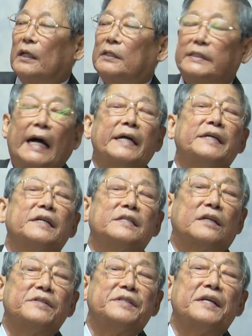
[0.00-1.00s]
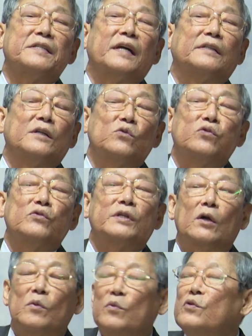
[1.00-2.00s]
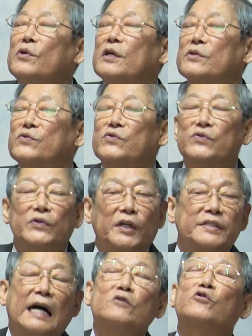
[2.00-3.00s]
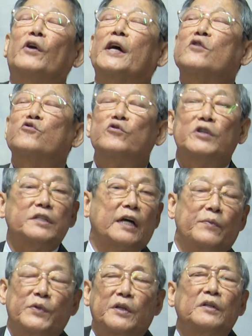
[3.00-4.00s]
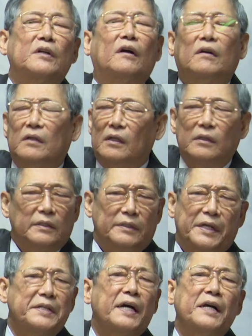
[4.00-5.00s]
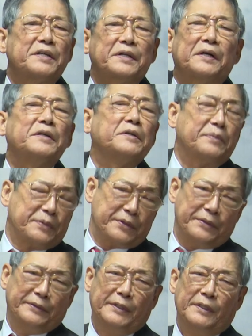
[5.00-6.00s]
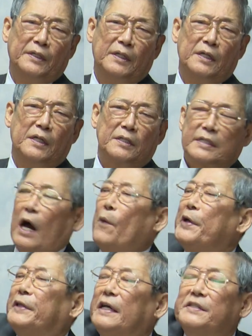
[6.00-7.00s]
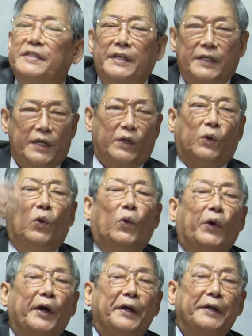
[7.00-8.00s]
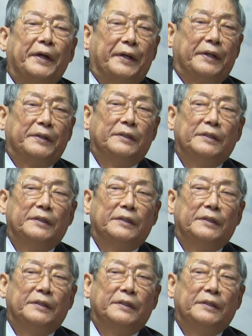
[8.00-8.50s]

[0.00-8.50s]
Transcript: 자기의 전 재산을 후사로 물려주는, 상속해주는 사람들은 세상에서 거의 없어요. 사회단체에, 교회에,